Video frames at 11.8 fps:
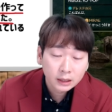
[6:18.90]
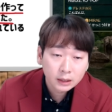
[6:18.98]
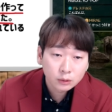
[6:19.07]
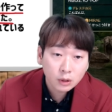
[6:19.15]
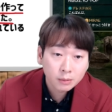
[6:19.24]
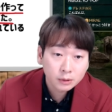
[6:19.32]

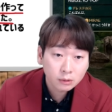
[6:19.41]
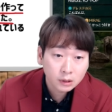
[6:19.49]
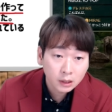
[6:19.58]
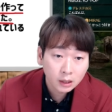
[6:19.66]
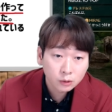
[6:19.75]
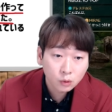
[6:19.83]
ドラマとか
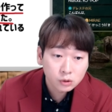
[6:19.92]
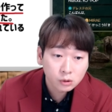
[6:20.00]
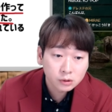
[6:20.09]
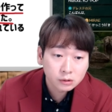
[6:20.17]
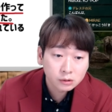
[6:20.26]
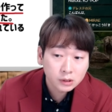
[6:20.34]
ね、曲
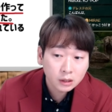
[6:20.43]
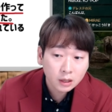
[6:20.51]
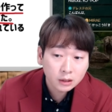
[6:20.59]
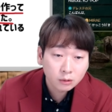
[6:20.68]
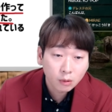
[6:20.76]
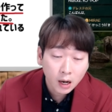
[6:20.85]
を作ってた
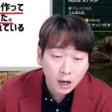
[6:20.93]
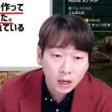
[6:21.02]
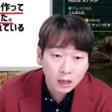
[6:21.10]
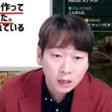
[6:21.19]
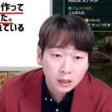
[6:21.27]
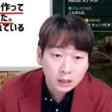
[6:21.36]
人
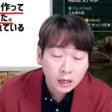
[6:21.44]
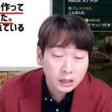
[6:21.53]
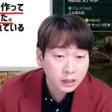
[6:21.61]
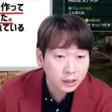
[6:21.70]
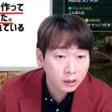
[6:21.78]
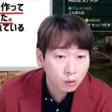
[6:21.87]
は、海
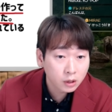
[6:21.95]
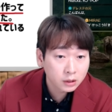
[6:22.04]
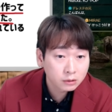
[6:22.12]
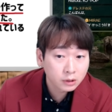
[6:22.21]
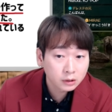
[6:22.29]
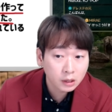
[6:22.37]
外からお金
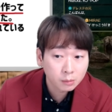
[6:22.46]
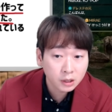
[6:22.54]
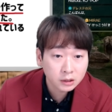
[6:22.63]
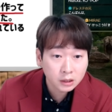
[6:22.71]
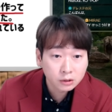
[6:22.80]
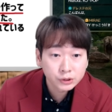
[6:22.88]
くれたら
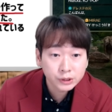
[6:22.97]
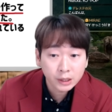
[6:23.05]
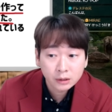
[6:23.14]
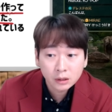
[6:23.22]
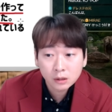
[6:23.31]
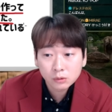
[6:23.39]
だって行くじゃん。
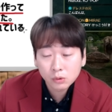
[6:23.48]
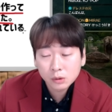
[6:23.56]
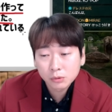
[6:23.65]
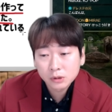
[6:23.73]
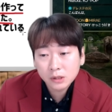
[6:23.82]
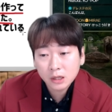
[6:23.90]
だからそこに
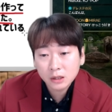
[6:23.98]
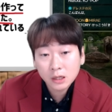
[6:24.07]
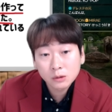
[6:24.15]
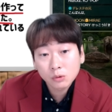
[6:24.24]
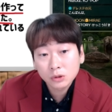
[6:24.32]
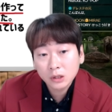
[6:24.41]
もすでに
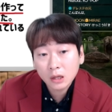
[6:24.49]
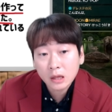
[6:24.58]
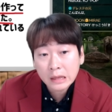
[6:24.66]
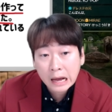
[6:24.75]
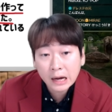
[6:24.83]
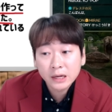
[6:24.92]
転職してて
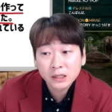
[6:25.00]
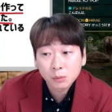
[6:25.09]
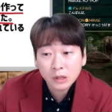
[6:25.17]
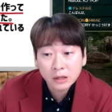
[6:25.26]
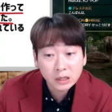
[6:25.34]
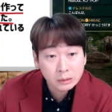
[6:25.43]
長いし、もう
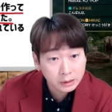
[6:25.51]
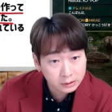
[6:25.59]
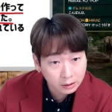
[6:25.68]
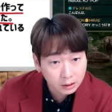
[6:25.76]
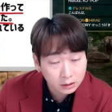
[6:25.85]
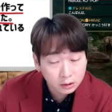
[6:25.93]
なんで今
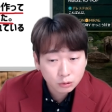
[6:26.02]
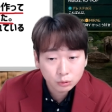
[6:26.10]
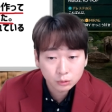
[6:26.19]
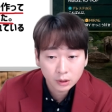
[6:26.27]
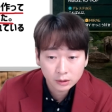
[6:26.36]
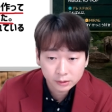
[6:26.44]
更っていうこ
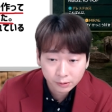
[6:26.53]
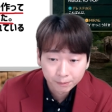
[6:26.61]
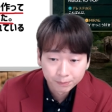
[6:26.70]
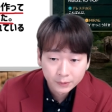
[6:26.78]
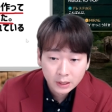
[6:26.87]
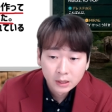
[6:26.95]
となんですよ。
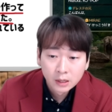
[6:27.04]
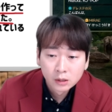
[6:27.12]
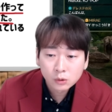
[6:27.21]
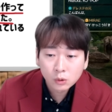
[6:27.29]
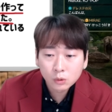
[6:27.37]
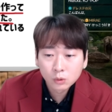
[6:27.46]

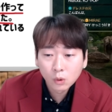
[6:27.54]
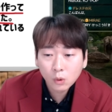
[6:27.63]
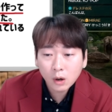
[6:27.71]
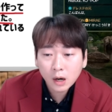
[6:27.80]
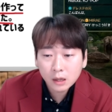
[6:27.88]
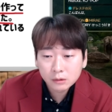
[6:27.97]
その
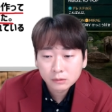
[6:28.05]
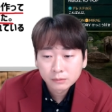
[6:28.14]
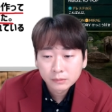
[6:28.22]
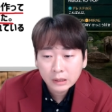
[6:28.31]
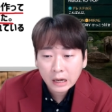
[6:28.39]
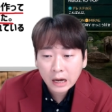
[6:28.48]
ノウハウ、
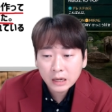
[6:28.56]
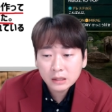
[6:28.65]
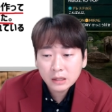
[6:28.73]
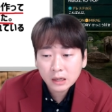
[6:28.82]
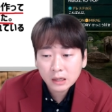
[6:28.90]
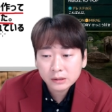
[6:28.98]

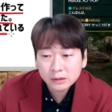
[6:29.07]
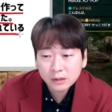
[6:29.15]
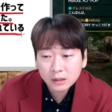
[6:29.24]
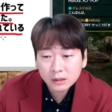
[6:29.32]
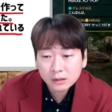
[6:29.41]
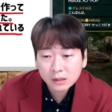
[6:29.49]
アイデアがすで
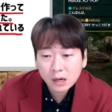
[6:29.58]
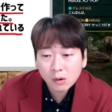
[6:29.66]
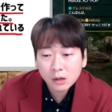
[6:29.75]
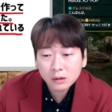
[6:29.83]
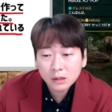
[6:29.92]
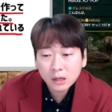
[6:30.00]
に使
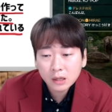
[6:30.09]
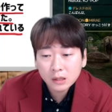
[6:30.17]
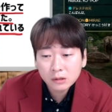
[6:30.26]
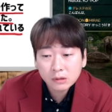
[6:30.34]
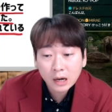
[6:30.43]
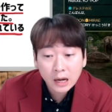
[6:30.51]
われて
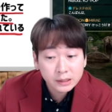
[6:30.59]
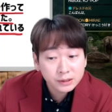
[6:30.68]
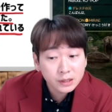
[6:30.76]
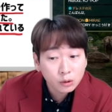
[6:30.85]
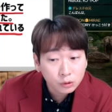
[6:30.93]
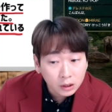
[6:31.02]
いるはず
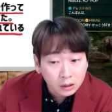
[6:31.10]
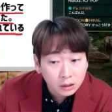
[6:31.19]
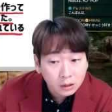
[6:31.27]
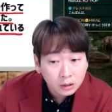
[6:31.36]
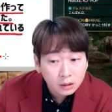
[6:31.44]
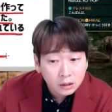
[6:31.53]
なのに、
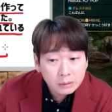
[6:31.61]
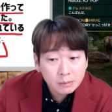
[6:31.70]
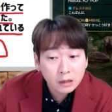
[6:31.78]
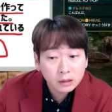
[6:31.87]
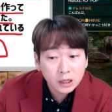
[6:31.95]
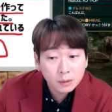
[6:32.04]

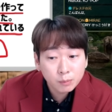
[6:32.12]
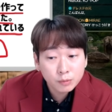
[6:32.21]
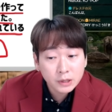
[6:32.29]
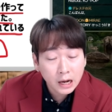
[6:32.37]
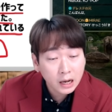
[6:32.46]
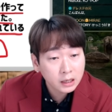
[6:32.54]
今 K-POP
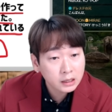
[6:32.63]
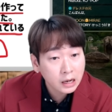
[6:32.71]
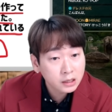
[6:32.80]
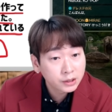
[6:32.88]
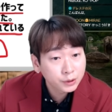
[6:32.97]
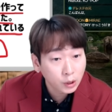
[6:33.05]
に悪
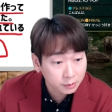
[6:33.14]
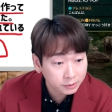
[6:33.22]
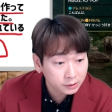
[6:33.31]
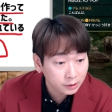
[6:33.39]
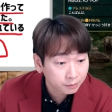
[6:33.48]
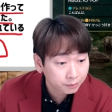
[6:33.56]
影響ありま
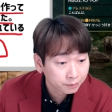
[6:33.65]
すか？